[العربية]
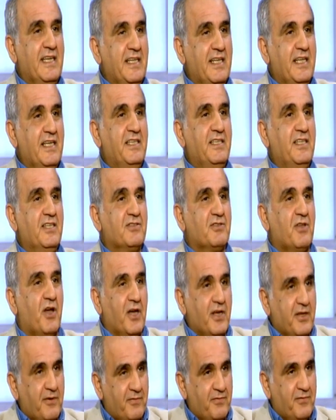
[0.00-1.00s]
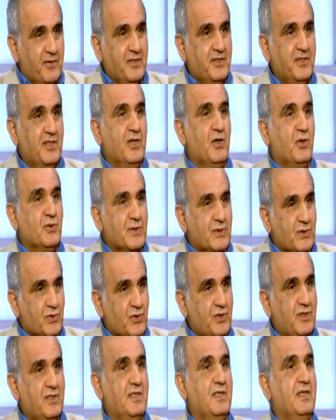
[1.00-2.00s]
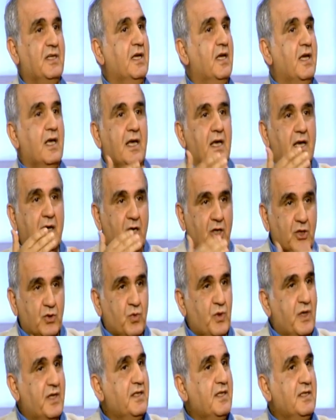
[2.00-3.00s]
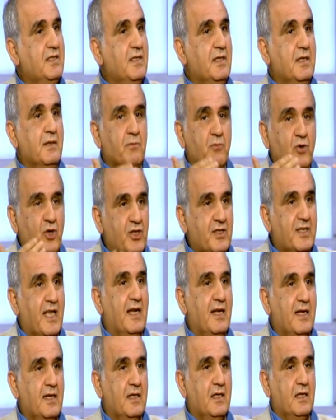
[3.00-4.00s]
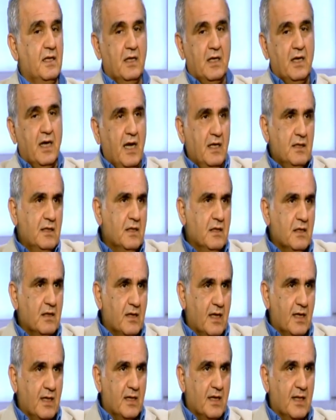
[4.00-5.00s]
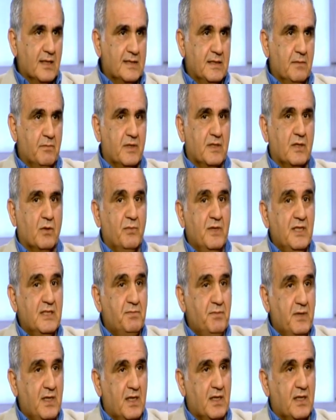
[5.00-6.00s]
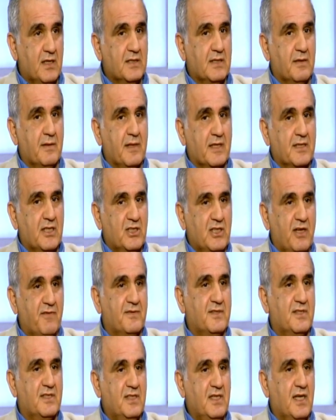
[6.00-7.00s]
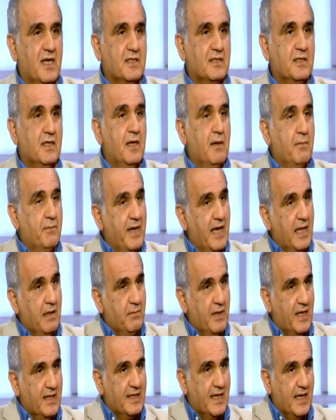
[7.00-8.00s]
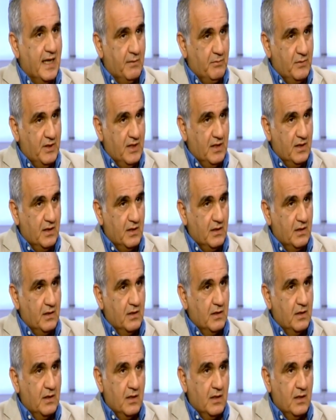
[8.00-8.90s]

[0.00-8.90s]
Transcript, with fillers: دينية طائفية عنصرية عدوانية محتلة هيدي خلصي منه بالنسبة لي إذا اكتشفت زياد بهالمعنى عميل